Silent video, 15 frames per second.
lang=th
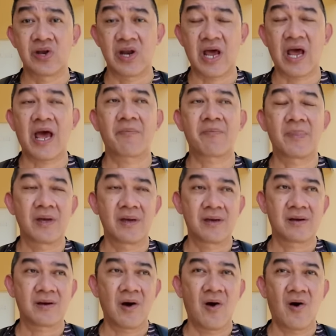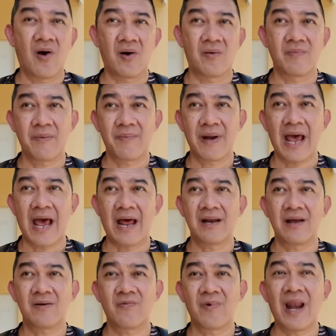นะครับก็มีปัญหา
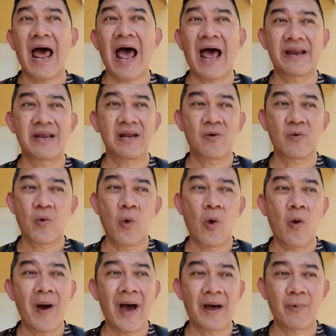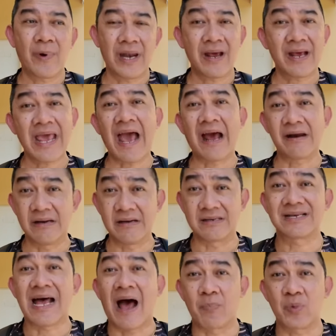เรื่องเวลานี้เรากลัวว่าวันนี้แข่งดึก
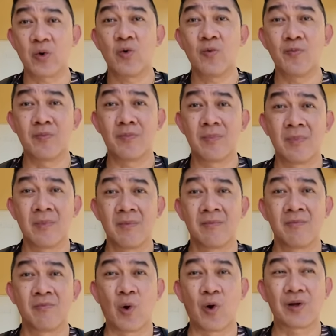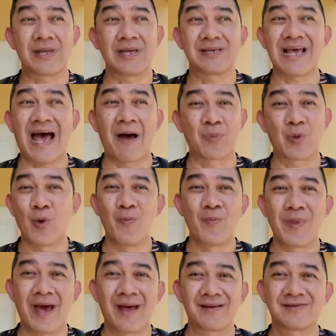3ามทุ่ม ปกติ3ามทุ่ม
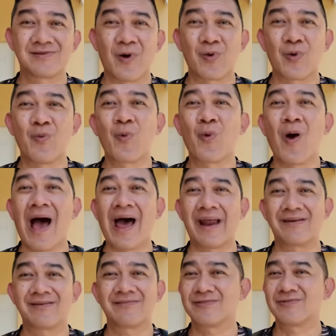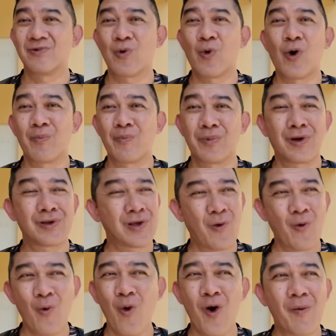เนี่ยสองทุ่มกว่าทุกคนก็จะ
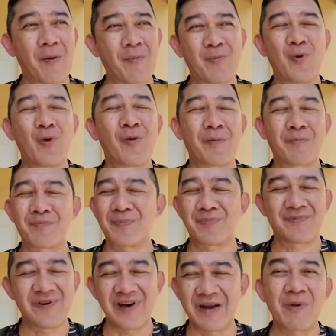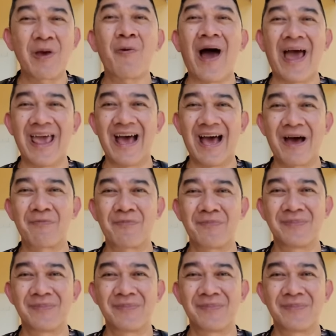ง่วงแบบง่วงแบบฝืนไม่ไหวอะครับ